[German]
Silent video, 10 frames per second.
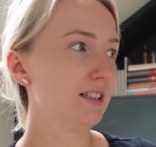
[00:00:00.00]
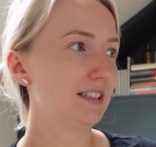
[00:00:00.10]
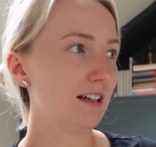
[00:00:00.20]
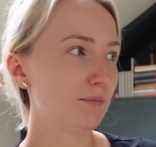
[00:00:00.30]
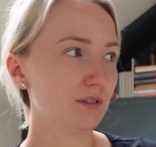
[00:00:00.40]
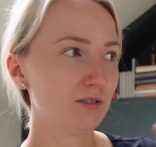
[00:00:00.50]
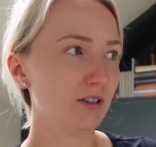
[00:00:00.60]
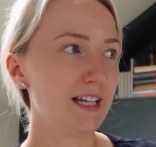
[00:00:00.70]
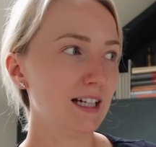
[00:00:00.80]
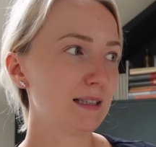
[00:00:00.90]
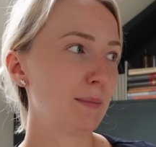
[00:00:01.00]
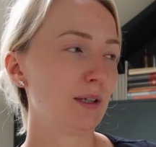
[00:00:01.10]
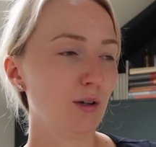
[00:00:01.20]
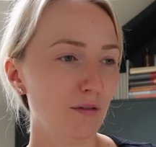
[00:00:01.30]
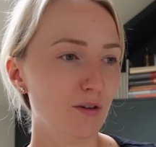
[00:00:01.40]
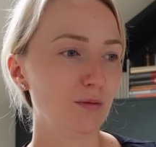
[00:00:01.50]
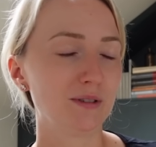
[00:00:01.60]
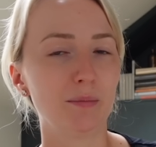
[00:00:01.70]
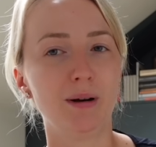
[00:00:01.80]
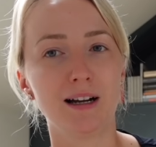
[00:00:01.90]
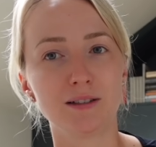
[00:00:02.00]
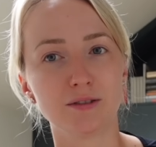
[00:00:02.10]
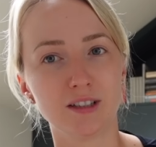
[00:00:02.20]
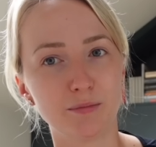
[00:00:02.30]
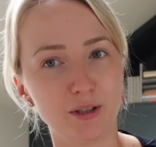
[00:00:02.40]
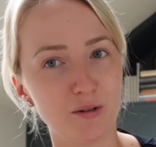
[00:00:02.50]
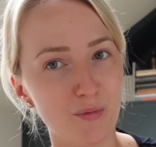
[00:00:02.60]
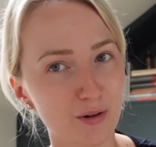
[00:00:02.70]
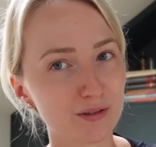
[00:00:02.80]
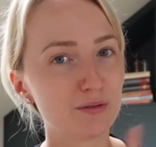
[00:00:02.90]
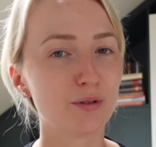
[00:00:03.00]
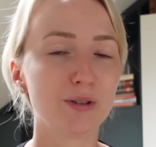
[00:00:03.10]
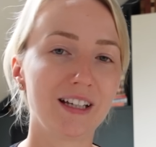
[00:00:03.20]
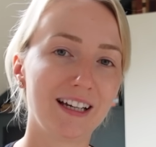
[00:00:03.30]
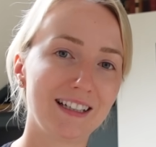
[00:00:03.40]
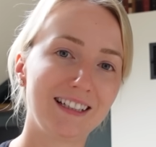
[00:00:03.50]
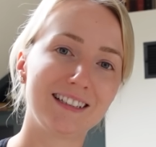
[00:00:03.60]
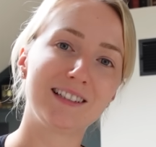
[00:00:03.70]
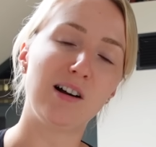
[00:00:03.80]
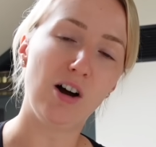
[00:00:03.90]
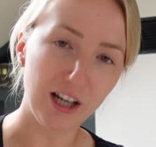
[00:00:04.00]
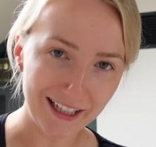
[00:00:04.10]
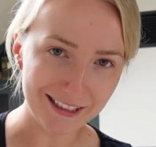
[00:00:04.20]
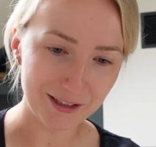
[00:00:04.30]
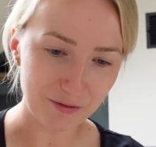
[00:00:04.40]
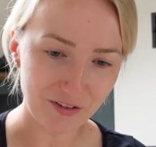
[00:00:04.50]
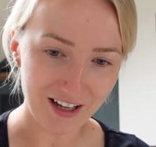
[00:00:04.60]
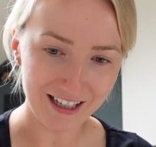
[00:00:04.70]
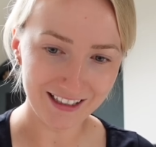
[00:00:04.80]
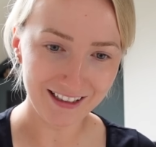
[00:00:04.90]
Ich habe noch nachts meinen Koffer umgepackt und dann bin ich morgens früh direkt jetzt nach Holland gefahren